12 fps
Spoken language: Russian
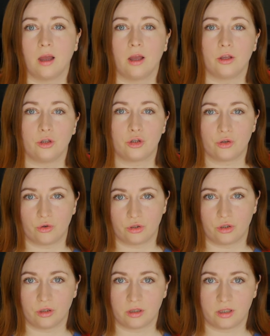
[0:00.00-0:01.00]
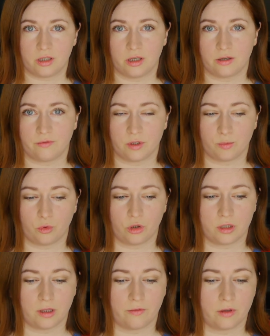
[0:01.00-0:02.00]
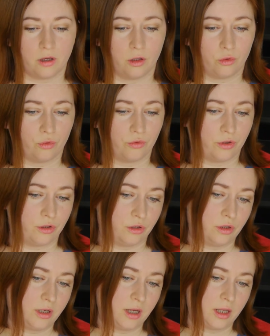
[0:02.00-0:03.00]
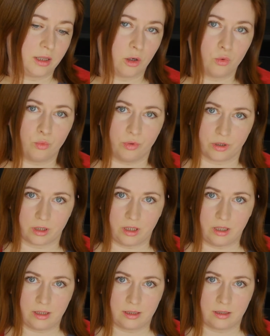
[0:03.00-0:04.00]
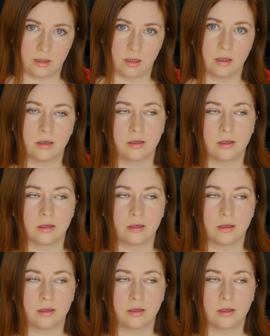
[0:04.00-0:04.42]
Еще один сервис по доставке готовой еды – это Uber Eats.